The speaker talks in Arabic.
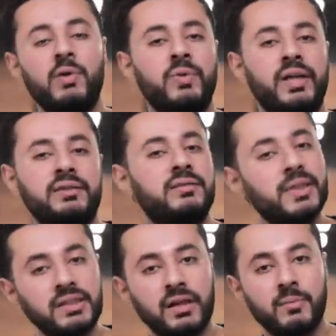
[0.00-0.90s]

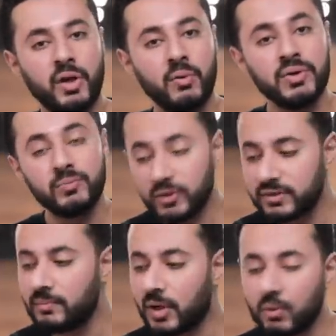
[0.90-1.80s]
والاعتماد على مروان
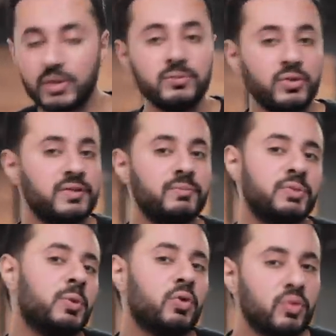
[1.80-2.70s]
محسن مروان محسن
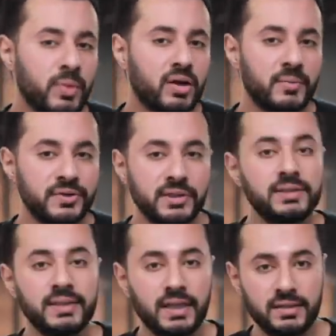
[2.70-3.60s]
مش بيخرج بره منطقه
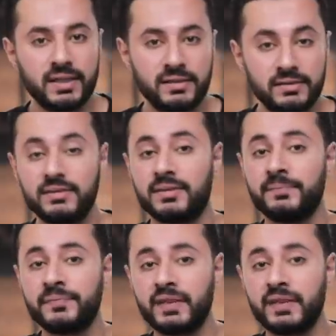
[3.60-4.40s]
الجزاء كتير